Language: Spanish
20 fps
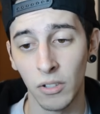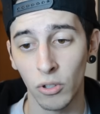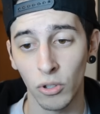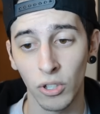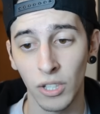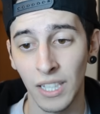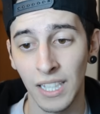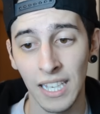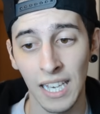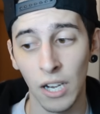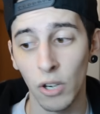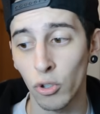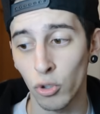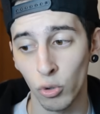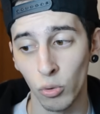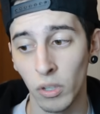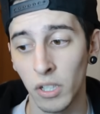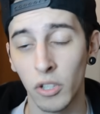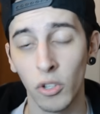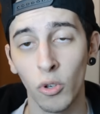No sé qué hago
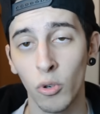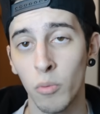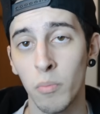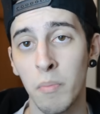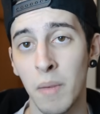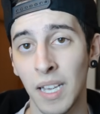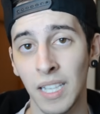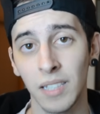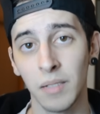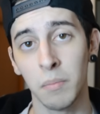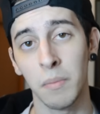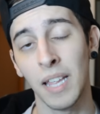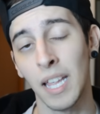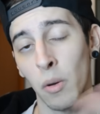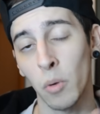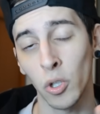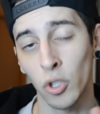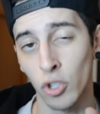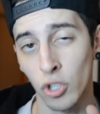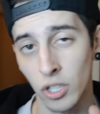subiendo en un mes más
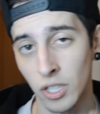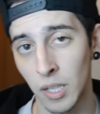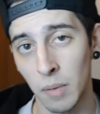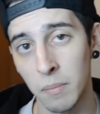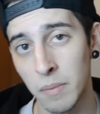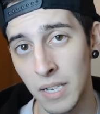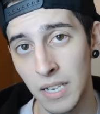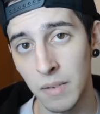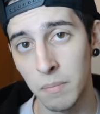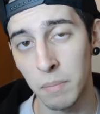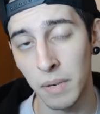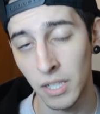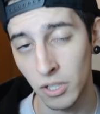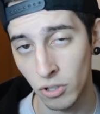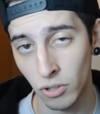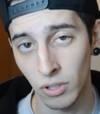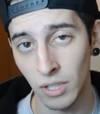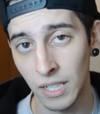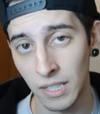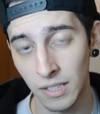de 400.000
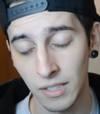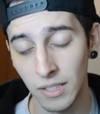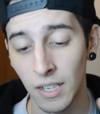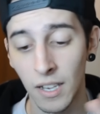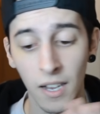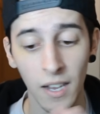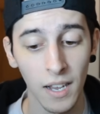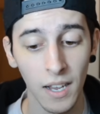personas.